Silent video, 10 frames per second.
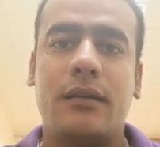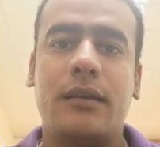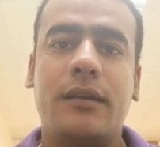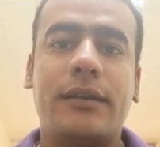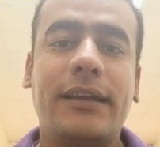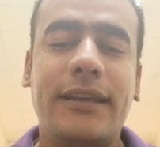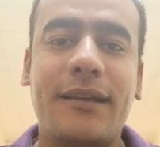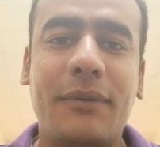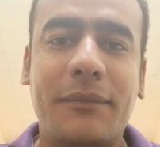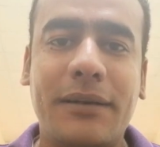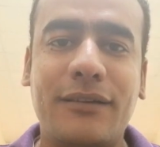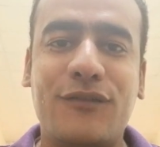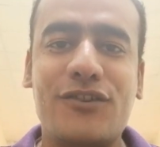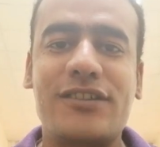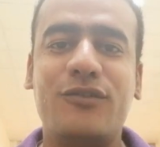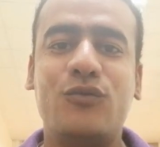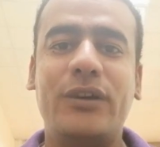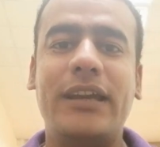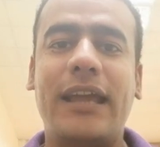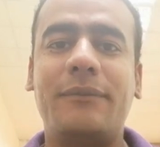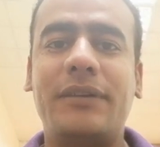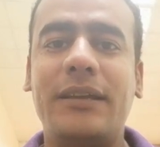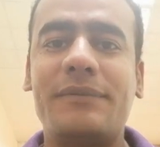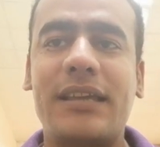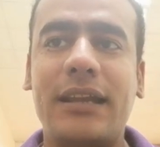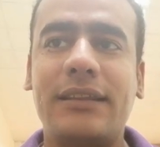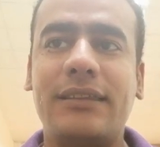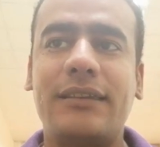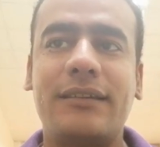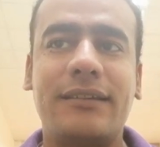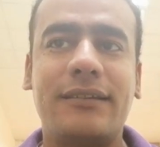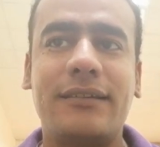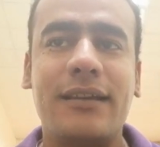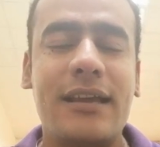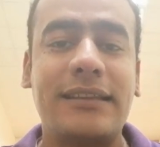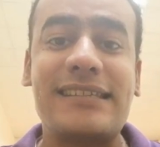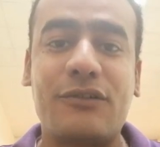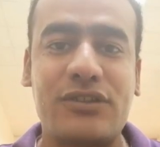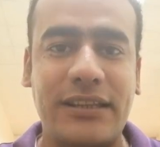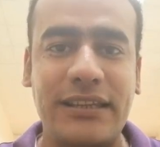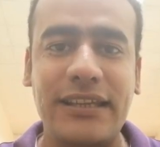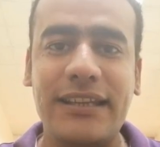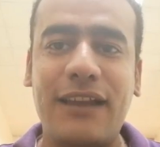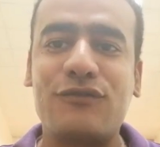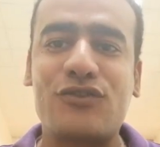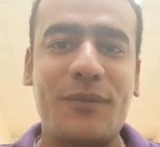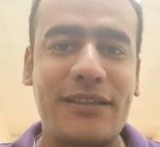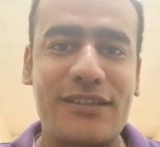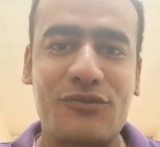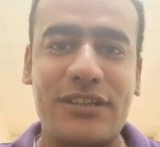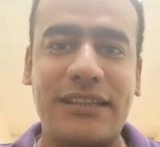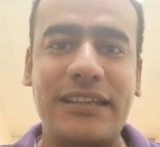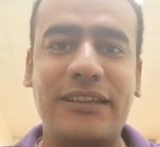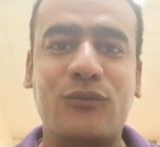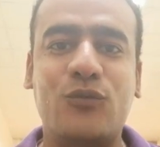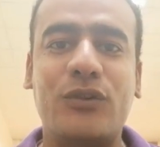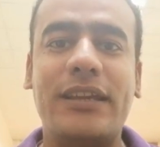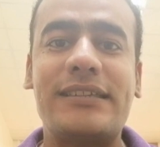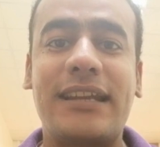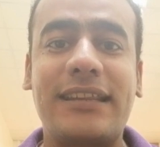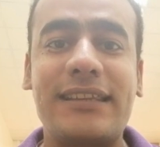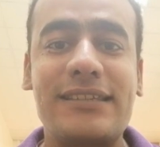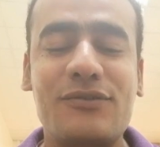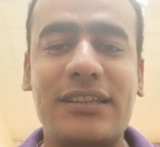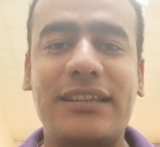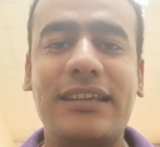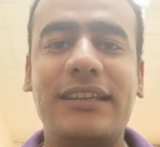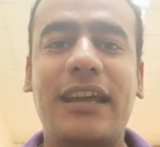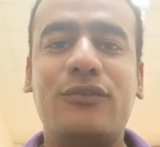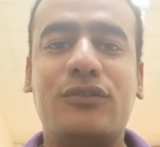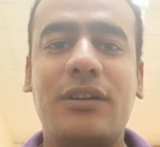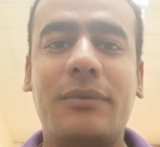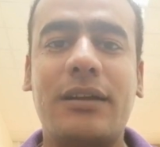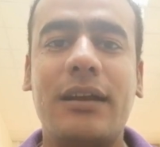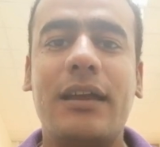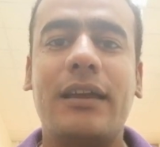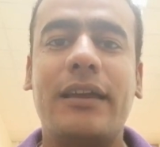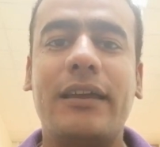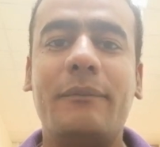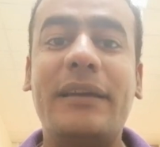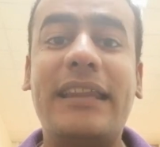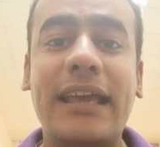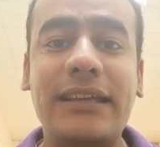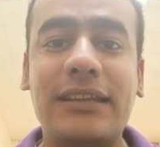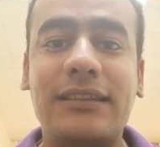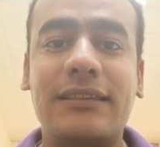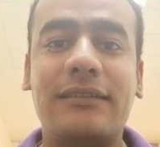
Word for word: آه، رجعنا يا جماعه بعد الفاصل وهنبتدي بسنه 69 آه، 1969 وسنه 69 ده يعتبر آه، بدايه